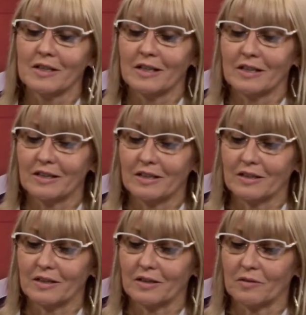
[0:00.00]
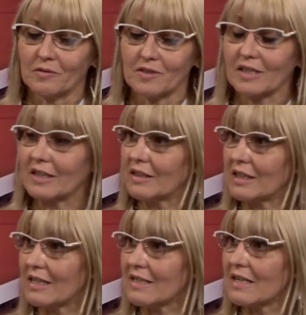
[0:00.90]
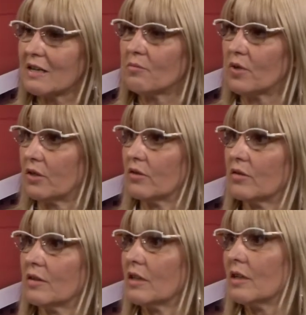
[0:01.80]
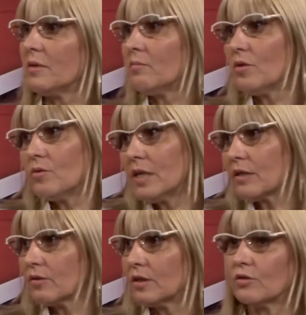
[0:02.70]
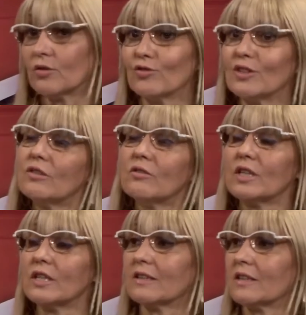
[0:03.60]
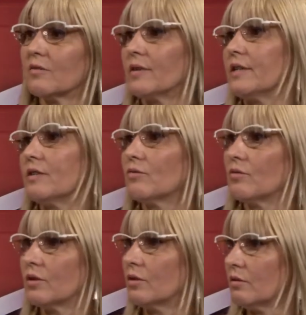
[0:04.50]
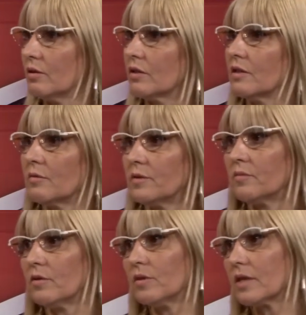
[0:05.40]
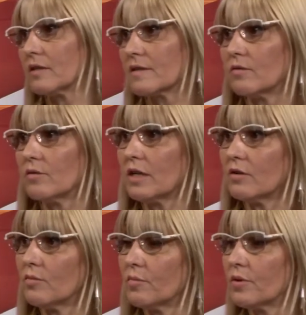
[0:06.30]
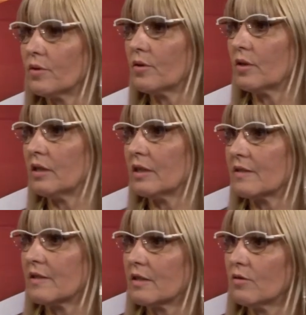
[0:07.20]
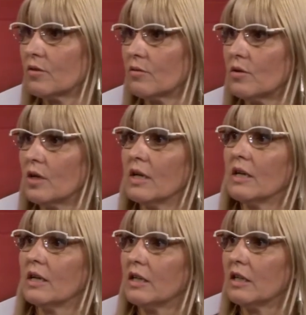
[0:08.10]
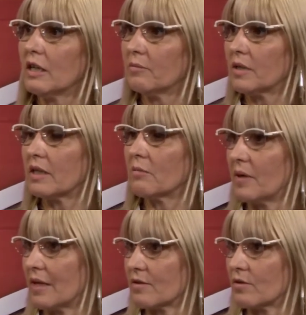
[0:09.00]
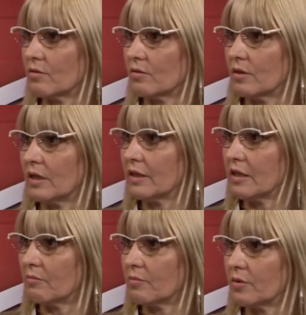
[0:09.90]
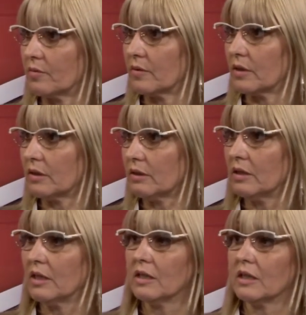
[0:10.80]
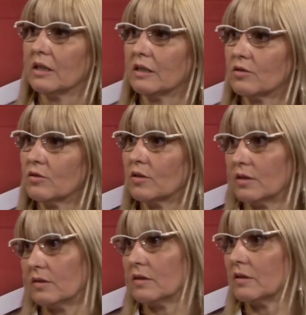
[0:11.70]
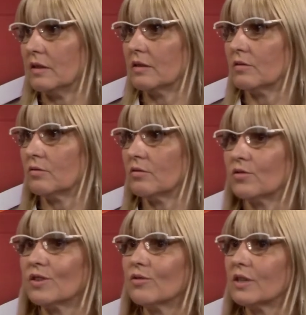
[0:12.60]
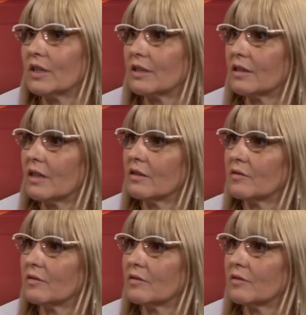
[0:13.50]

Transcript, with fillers: este, se retrasa. Bueno, desde el mismo lugar donde estoy, no tengo que ir hasta el vehículo, desde el mismo lugar del celular, lo puedo ingresar de nuevo y cambiar el plazo del tiempo. ¿eh? Eso es, eh, eso no tengo que Pero lo que es